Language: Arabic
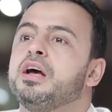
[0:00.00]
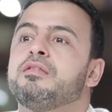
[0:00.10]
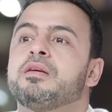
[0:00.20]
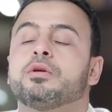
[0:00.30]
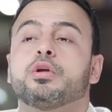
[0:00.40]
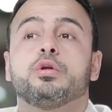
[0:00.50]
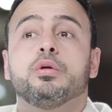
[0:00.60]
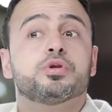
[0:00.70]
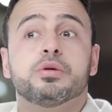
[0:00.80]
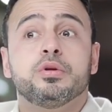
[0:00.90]
فما
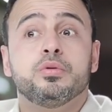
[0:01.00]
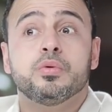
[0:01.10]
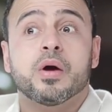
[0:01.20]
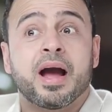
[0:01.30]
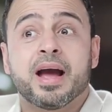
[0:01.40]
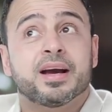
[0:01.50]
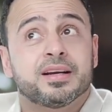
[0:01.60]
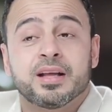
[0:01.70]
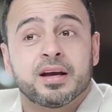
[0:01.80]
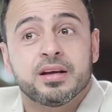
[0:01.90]
تطلبش منه حاجة
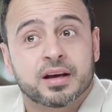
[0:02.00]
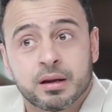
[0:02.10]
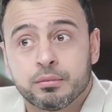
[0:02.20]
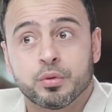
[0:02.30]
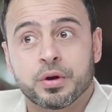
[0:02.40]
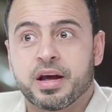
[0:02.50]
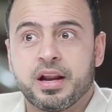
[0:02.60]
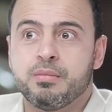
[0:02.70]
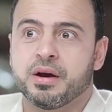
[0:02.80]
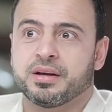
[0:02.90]
كده أي كلام من ورا
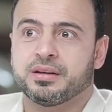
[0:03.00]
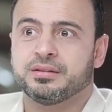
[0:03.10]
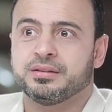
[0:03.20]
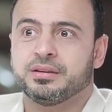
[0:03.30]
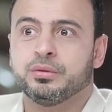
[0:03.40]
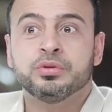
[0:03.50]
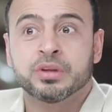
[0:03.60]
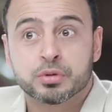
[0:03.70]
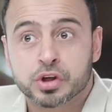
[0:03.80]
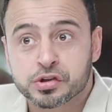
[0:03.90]
قلبك وانت
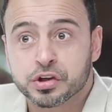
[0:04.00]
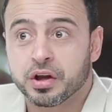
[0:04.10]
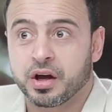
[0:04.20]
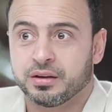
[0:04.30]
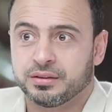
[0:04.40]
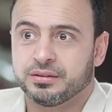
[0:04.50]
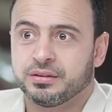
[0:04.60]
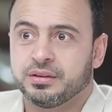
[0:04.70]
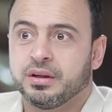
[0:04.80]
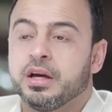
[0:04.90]
مش قصدها
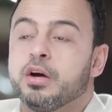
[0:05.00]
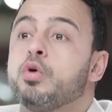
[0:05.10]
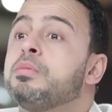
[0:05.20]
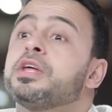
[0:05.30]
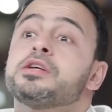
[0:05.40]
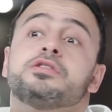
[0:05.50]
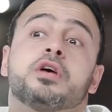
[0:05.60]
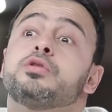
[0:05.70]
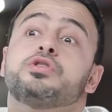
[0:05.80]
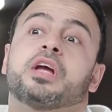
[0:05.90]
وما
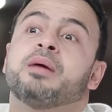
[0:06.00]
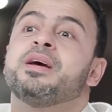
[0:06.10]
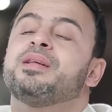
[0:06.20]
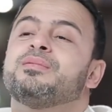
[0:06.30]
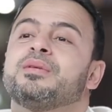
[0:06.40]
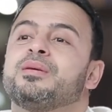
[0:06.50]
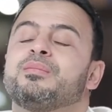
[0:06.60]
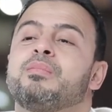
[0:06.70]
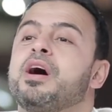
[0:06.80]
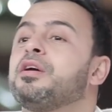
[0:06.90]
تهزرش كمان
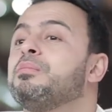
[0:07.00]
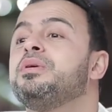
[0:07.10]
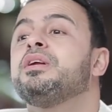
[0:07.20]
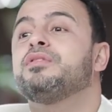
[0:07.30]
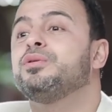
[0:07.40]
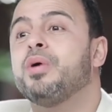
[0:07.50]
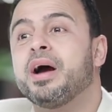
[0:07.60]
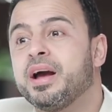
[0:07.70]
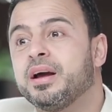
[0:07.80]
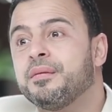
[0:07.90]
مع ربنا في
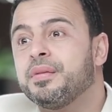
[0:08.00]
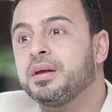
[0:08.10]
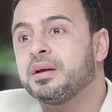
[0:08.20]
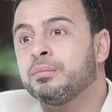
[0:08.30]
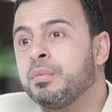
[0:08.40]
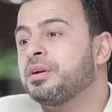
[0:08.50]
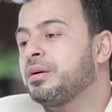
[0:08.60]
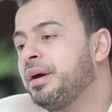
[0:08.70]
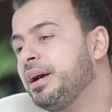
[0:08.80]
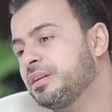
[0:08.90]
الدعاء مرة
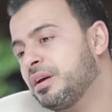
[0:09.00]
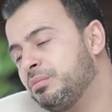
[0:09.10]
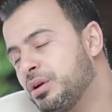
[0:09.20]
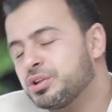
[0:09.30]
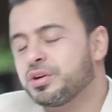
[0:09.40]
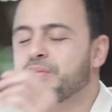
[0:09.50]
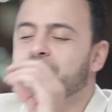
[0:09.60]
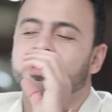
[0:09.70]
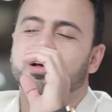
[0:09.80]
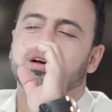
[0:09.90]
واحد كان بيشرب
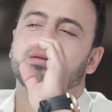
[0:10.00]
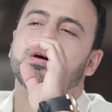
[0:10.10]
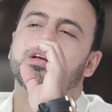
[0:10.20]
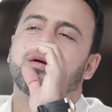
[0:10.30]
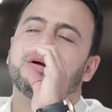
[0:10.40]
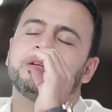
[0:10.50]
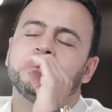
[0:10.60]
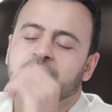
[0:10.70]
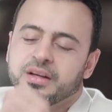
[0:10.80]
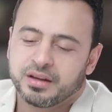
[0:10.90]
كده مية وبعدين
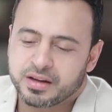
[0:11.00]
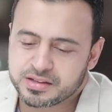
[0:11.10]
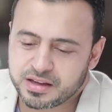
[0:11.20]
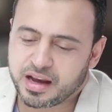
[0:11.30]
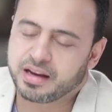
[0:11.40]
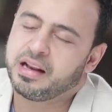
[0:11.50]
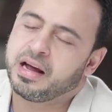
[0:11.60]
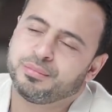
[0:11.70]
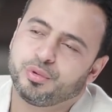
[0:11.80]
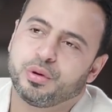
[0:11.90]
نزلها قال
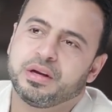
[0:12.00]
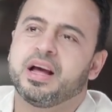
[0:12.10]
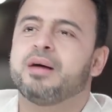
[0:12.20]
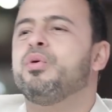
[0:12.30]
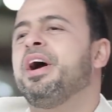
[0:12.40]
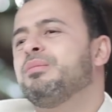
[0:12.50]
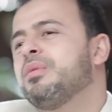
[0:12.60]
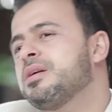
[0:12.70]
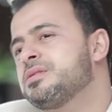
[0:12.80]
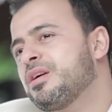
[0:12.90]
الحمد لله قام واحد
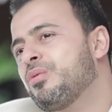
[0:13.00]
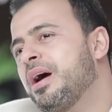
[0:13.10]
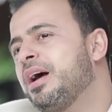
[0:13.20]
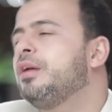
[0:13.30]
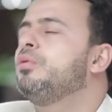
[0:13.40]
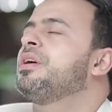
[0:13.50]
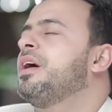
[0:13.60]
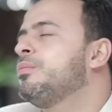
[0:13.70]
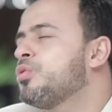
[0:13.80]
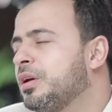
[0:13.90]
مهزر وعاه قال له
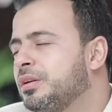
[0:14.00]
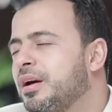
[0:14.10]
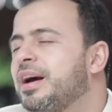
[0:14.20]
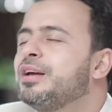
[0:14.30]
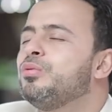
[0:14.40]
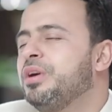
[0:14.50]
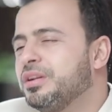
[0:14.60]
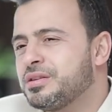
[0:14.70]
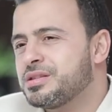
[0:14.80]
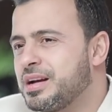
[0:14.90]
يرحمك الله أكنه
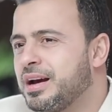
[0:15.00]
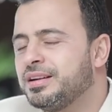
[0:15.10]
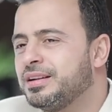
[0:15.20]
عطس يعني